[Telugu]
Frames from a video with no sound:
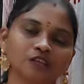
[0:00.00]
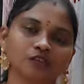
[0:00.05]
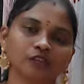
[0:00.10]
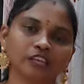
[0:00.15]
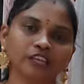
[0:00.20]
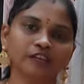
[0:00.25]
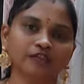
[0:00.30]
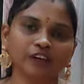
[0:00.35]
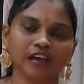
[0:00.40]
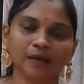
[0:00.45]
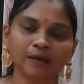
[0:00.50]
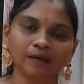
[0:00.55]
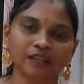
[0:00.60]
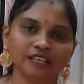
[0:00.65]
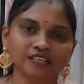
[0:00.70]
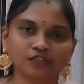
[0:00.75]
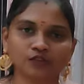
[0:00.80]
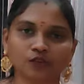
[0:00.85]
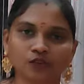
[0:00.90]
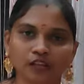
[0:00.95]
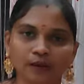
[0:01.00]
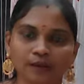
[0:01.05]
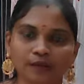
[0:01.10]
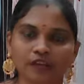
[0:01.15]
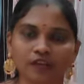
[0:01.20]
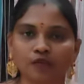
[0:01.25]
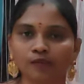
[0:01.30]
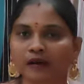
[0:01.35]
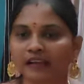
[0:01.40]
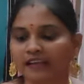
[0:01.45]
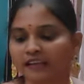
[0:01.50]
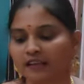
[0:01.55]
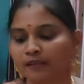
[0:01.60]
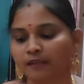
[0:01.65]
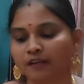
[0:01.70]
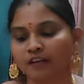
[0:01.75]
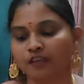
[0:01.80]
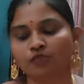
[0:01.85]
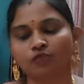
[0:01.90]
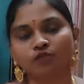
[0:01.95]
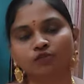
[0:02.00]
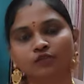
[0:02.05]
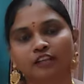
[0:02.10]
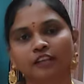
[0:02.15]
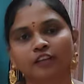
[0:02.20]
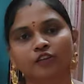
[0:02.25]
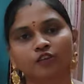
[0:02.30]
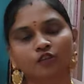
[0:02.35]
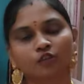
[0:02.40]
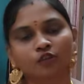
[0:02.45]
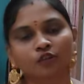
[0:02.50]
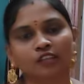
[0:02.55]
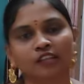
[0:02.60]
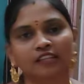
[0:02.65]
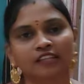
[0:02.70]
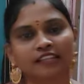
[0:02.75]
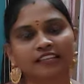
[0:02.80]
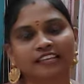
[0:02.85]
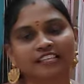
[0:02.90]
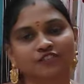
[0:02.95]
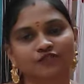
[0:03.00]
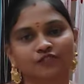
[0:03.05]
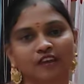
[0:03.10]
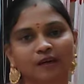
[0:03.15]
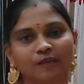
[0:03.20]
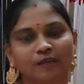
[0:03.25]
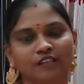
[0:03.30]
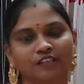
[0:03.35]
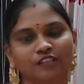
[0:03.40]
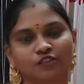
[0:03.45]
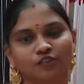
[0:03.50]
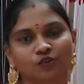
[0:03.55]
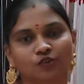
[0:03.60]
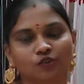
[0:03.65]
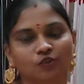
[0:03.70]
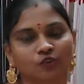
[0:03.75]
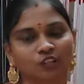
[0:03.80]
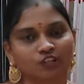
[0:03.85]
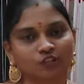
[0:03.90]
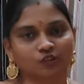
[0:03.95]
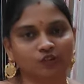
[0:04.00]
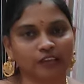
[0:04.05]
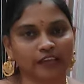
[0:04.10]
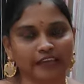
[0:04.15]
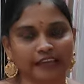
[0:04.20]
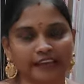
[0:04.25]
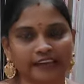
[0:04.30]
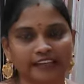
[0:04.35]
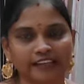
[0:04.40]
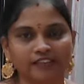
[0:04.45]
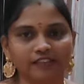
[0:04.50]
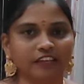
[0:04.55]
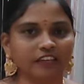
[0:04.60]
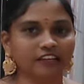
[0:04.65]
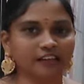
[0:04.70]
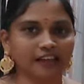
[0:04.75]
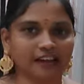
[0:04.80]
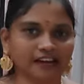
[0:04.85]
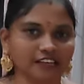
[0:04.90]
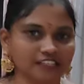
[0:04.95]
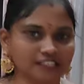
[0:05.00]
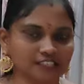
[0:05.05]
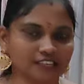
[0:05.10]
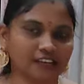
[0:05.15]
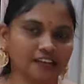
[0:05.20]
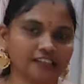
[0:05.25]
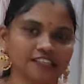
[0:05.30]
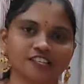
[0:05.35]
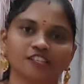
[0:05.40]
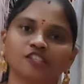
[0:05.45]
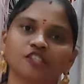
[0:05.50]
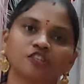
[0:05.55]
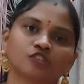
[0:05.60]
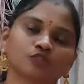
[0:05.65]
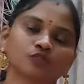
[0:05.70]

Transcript: సో ఈ ఫ్యాబ్రిక్స్ కూడా మీకు అన్నీ మనకు నెల్లూరులోని దినేష్ ఫ్యాబ్రిక్ స్టోర్లోనే దొరికాయండి వీళ్ళు అక్కడి నుంచే కలెక్షన్